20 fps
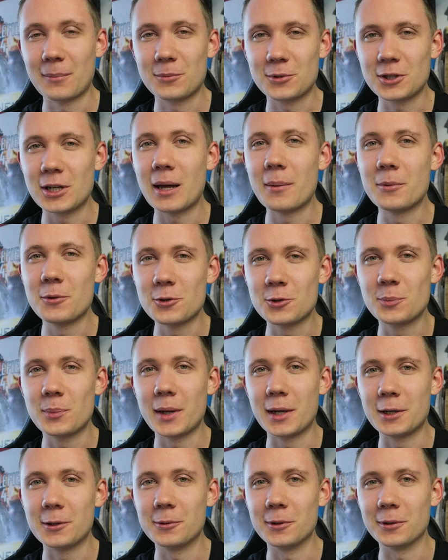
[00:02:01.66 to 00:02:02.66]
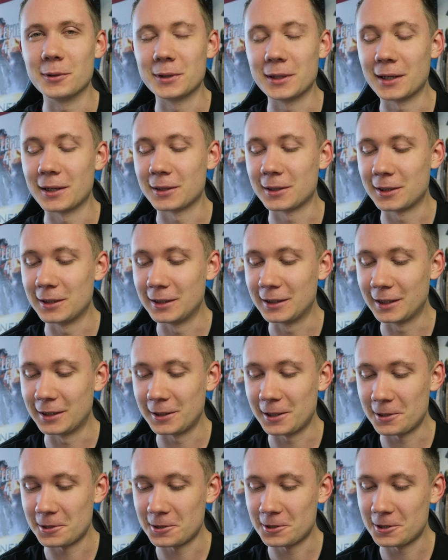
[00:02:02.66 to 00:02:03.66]
Przynajmniej już pękło, tak?
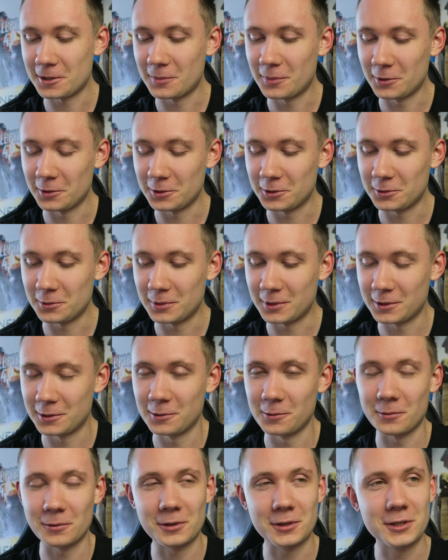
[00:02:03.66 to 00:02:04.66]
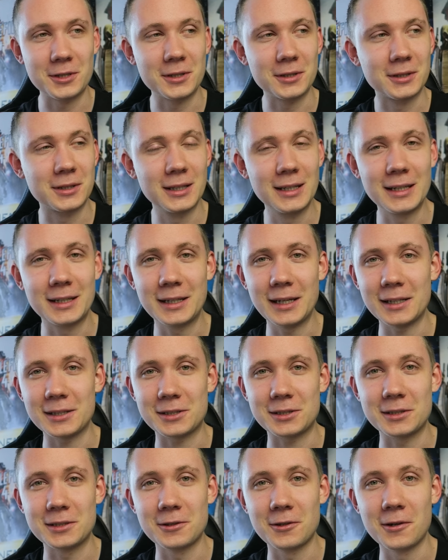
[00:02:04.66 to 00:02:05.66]
Kilkanaście poszło. Kurczę, tyle
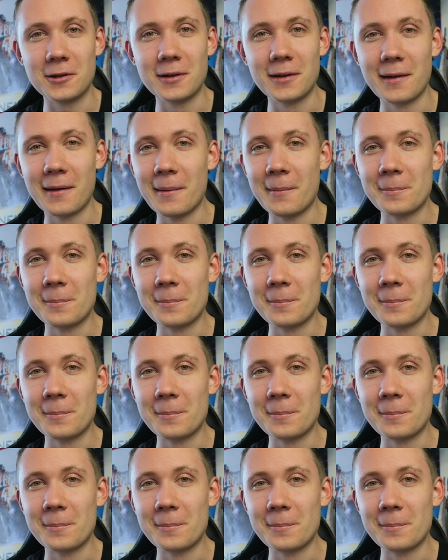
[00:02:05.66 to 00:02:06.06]
kasy, no.